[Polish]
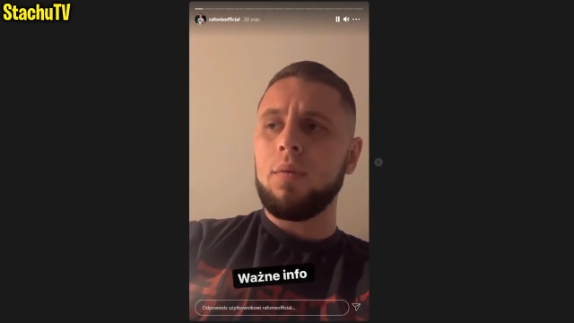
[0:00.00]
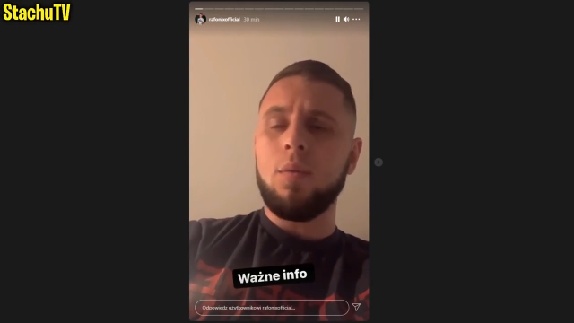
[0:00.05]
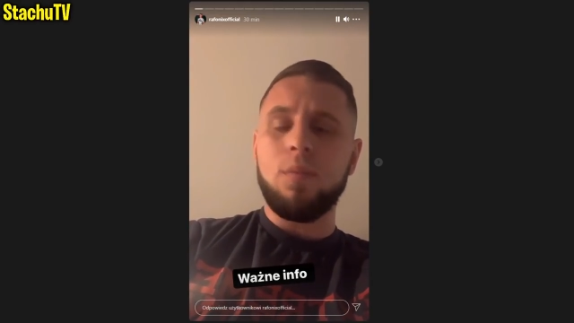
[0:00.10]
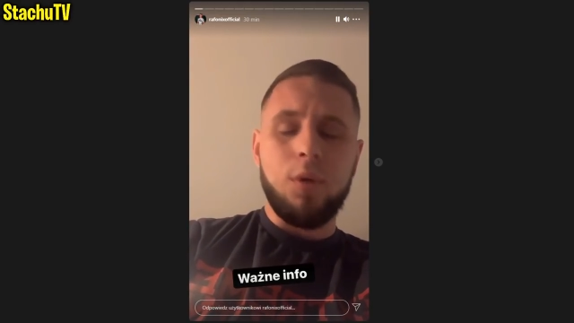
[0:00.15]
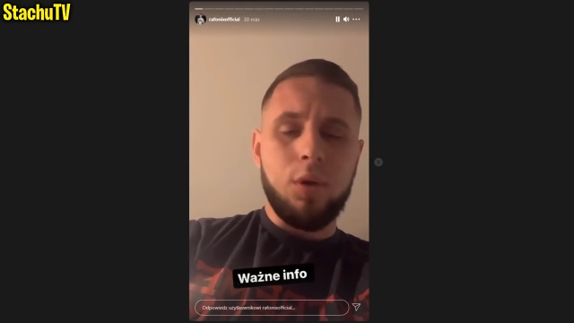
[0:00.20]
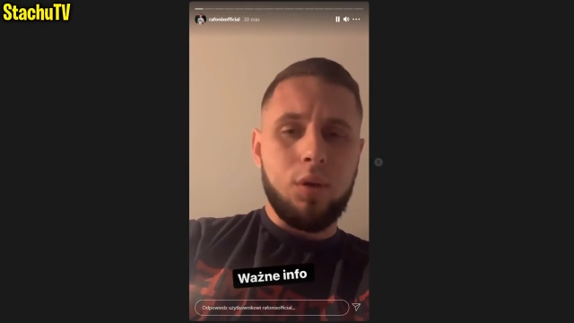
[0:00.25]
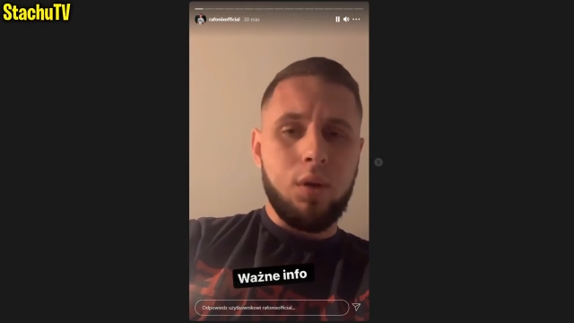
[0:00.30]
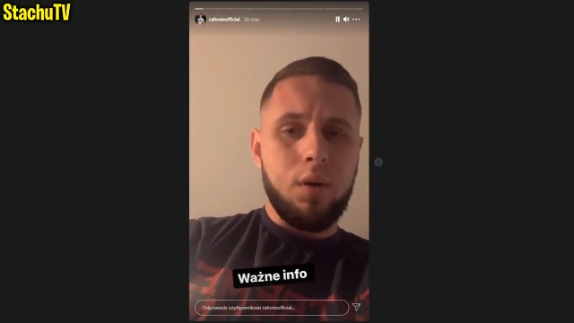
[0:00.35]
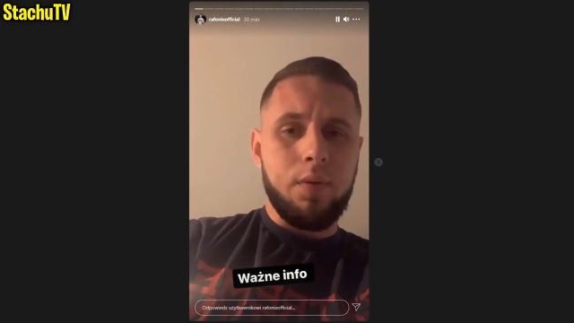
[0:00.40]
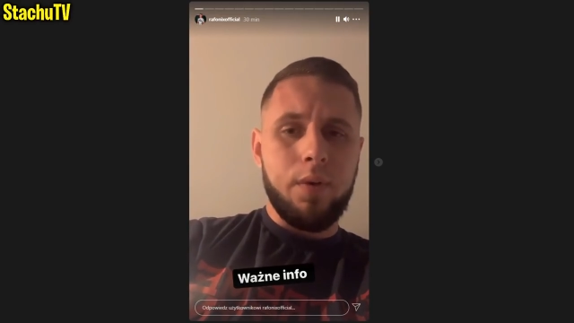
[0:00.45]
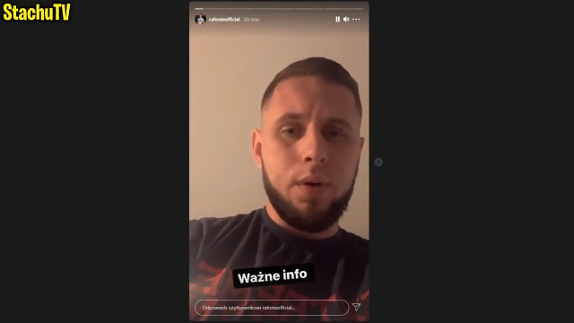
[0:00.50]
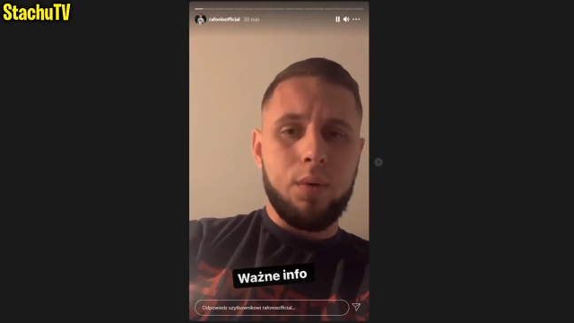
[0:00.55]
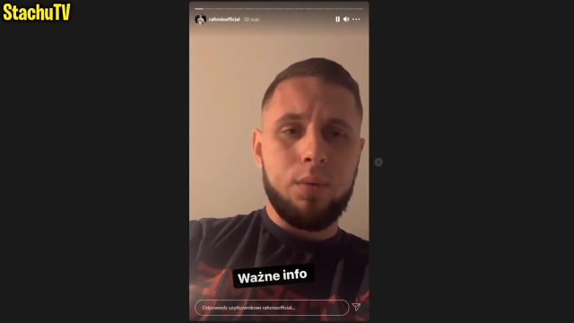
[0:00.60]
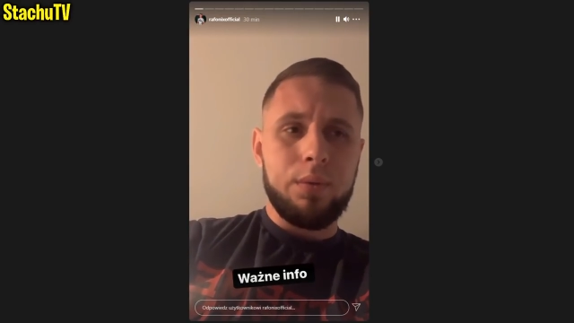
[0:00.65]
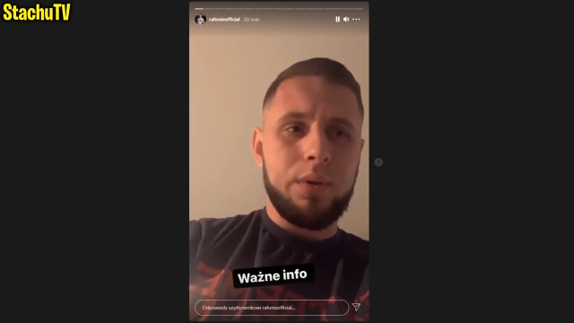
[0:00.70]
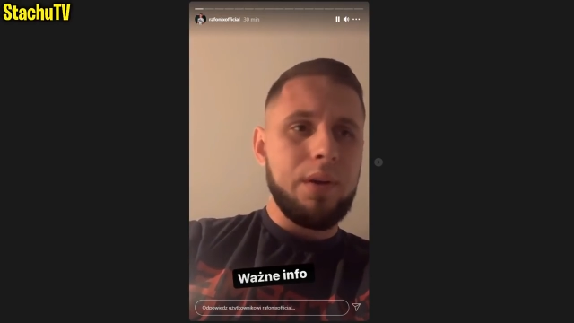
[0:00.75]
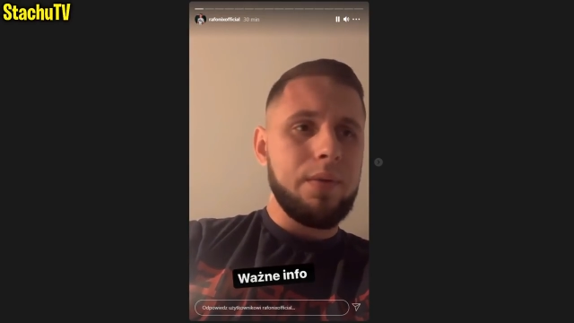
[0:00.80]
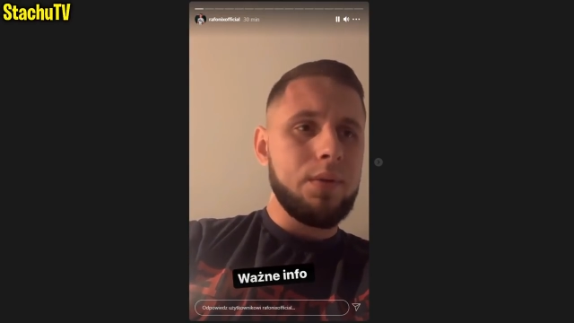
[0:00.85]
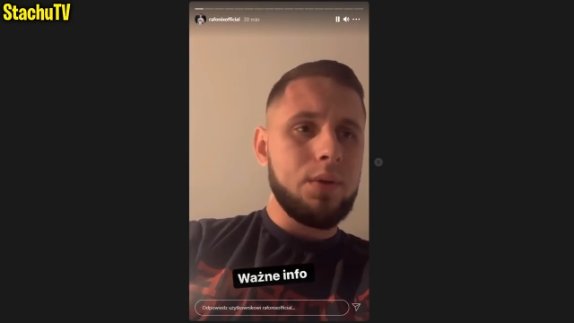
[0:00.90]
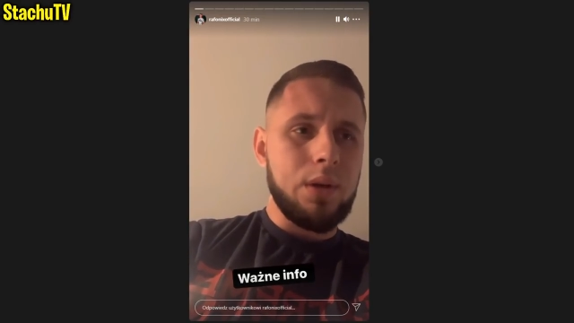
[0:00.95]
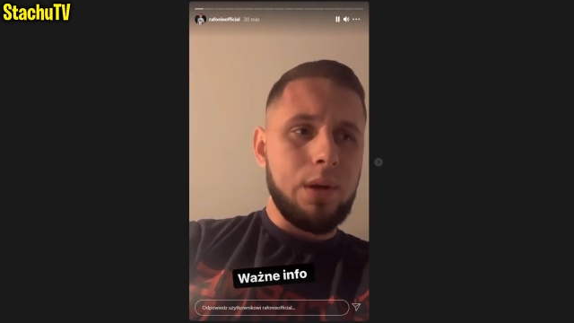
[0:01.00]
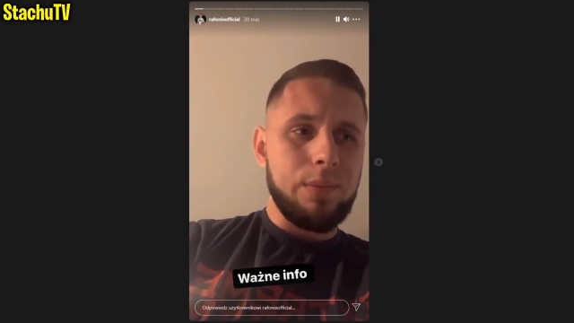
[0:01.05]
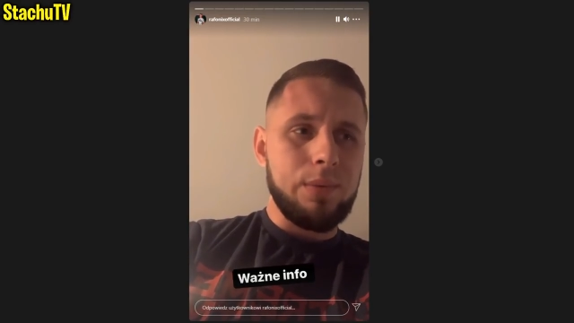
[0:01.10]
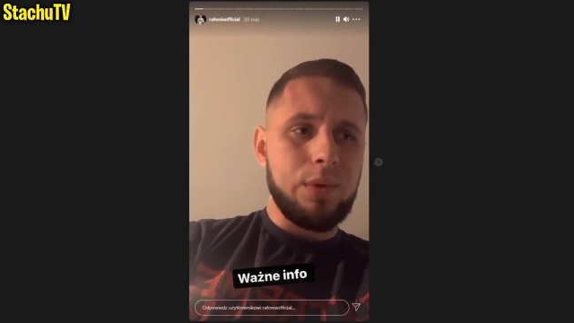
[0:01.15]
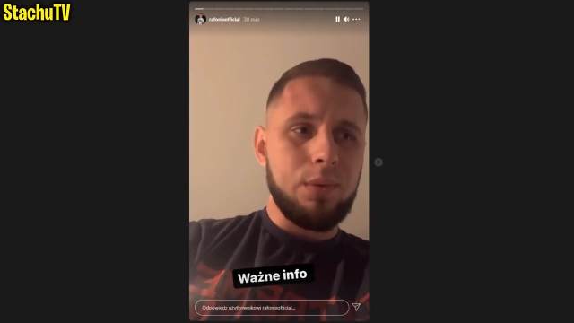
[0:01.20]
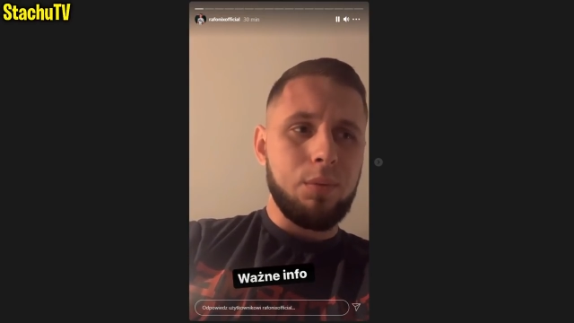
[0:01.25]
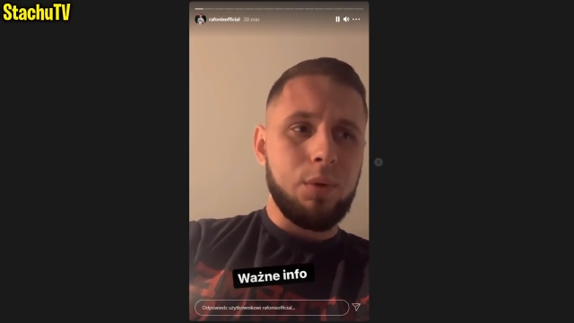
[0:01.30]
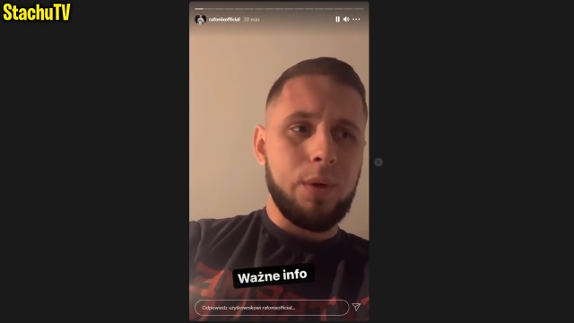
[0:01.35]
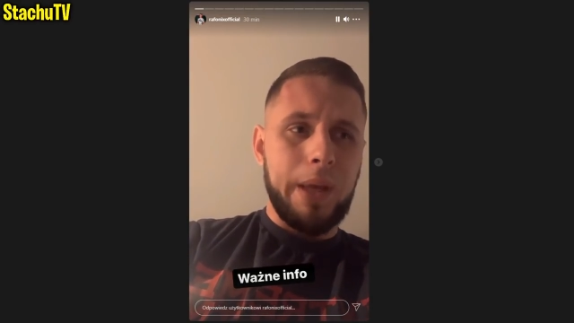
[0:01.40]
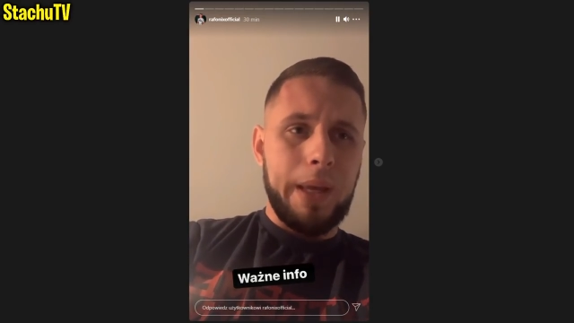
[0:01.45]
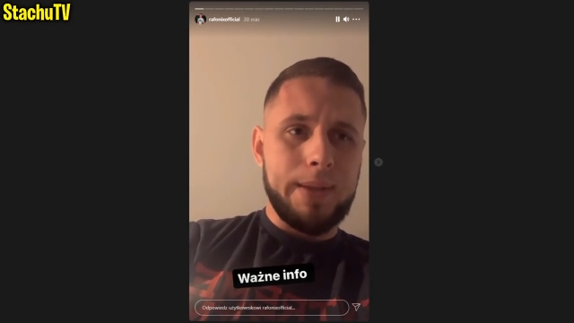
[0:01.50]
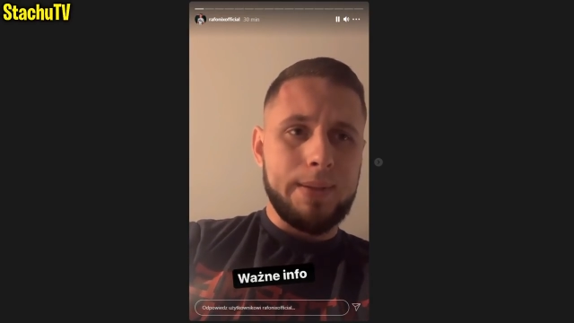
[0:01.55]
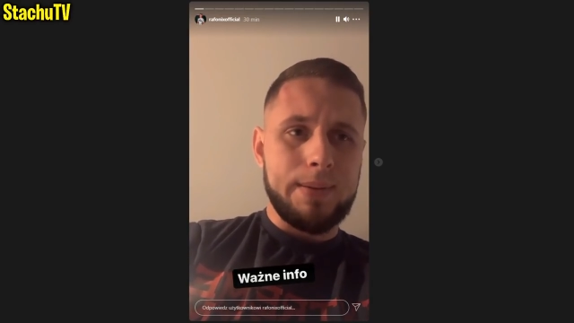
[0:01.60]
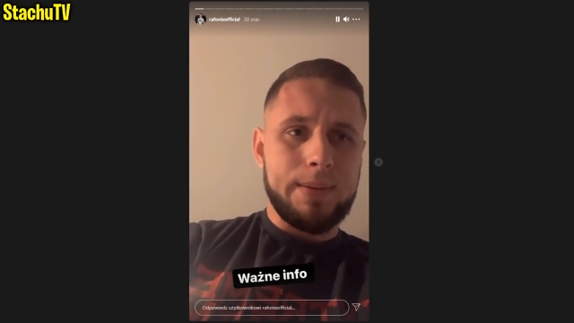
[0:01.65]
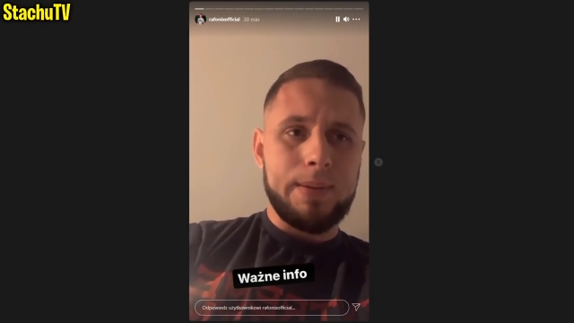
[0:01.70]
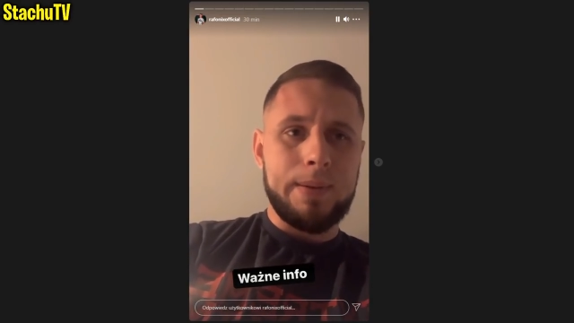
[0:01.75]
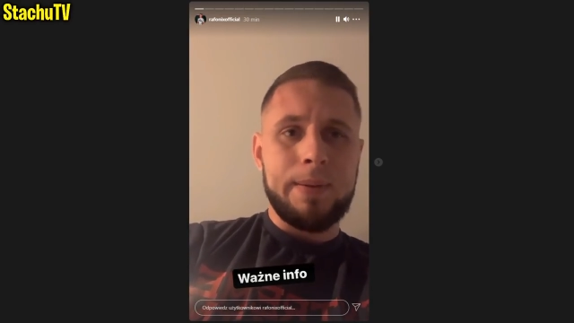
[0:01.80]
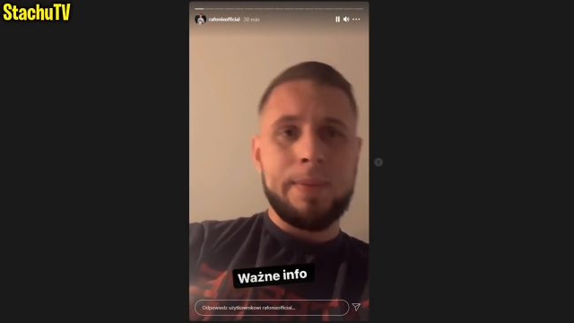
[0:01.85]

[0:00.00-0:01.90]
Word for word: wymiotował, nie wiedziałem co mu jest.